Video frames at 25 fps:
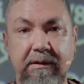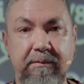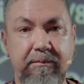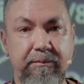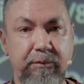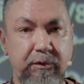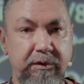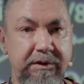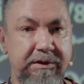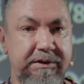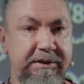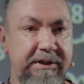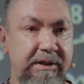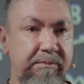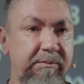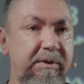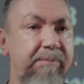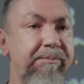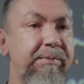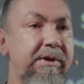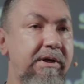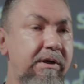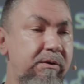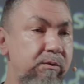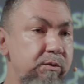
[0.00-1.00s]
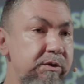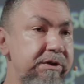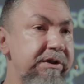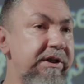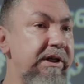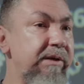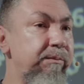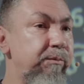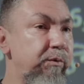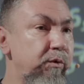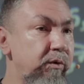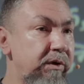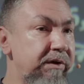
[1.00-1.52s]
Будет тема про
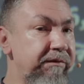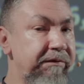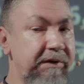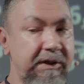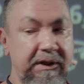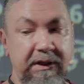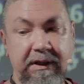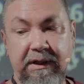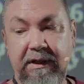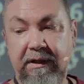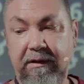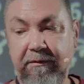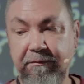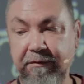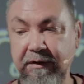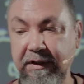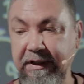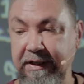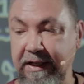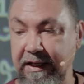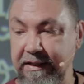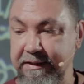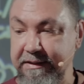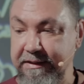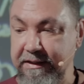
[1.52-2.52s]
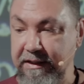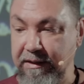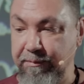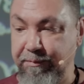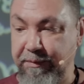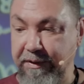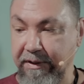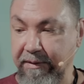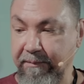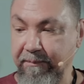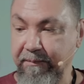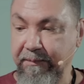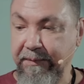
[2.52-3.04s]
русские буквы в
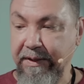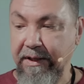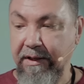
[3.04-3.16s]
логотипе.